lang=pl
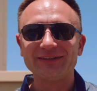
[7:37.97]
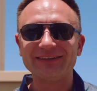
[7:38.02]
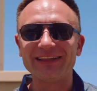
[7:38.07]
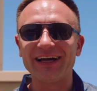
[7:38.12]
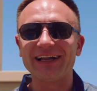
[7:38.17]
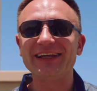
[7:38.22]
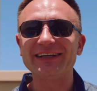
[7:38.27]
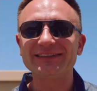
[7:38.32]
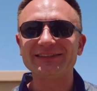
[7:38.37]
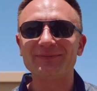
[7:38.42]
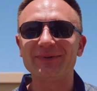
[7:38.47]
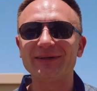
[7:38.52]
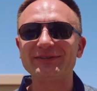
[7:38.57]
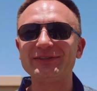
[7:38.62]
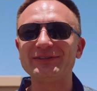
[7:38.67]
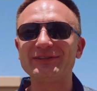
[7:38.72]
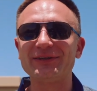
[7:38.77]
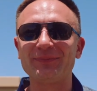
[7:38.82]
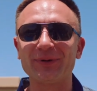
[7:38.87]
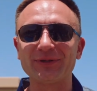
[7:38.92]
Dalej
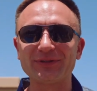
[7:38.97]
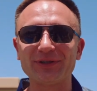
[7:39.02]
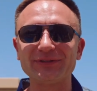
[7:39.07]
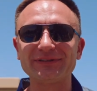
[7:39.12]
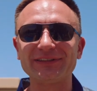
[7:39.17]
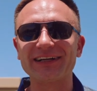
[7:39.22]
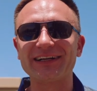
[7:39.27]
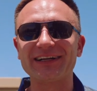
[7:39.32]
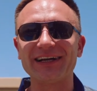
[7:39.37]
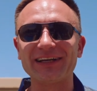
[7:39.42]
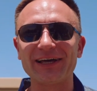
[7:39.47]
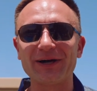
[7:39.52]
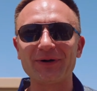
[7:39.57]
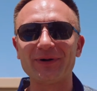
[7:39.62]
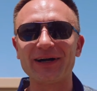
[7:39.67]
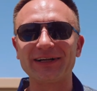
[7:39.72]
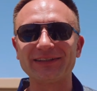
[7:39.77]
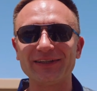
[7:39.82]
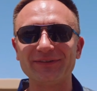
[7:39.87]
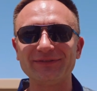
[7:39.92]
zobaczycie początek
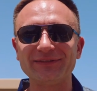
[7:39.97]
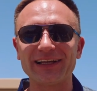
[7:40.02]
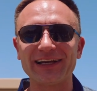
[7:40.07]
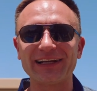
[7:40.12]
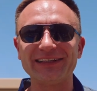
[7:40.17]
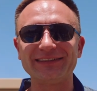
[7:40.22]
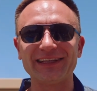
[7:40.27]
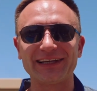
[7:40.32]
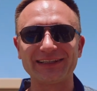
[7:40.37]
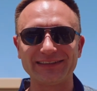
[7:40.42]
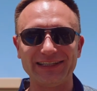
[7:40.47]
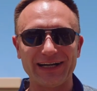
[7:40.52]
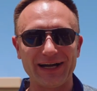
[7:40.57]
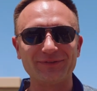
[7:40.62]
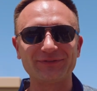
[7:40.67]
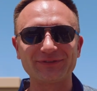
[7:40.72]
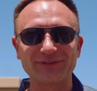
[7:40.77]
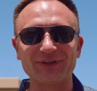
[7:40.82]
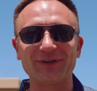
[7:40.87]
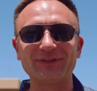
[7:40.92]
kanału Aktywny Rentier.
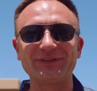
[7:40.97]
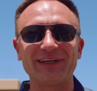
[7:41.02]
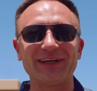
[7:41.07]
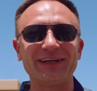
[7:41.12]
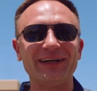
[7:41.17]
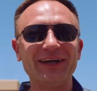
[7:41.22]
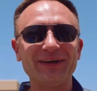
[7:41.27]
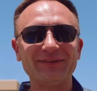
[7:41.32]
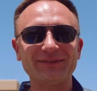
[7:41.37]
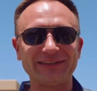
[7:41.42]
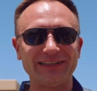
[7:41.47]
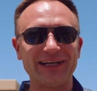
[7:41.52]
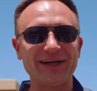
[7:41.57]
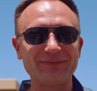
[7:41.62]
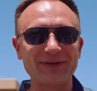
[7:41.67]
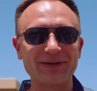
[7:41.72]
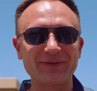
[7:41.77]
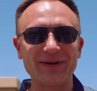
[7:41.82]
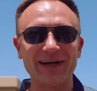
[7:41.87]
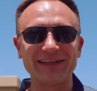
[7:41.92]
Tam skoczę w
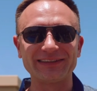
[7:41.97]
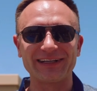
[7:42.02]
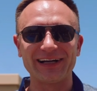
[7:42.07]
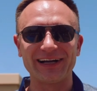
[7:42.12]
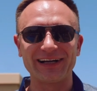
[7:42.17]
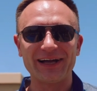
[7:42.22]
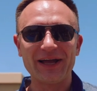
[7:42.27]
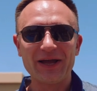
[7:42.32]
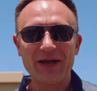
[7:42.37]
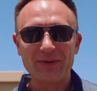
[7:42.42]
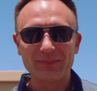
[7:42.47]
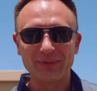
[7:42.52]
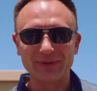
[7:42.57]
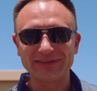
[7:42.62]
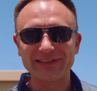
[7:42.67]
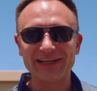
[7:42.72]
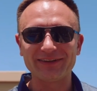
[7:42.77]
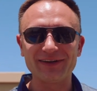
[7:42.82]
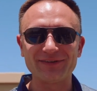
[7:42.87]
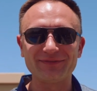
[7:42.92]
samych majtkach.
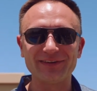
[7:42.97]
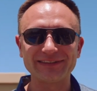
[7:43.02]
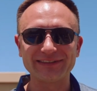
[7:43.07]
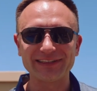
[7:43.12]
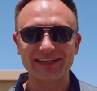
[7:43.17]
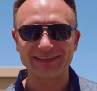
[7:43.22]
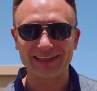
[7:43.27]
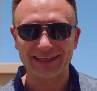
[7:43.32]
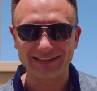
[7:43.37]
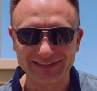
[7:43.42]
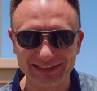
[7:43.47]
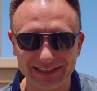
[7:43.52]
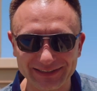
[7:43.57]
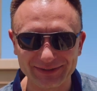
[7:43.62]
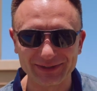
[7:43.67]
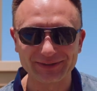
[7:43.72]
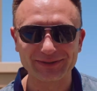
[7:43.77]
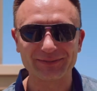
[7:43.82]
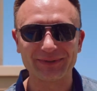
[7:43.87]
Pozdrawiam Was serdecznie. Do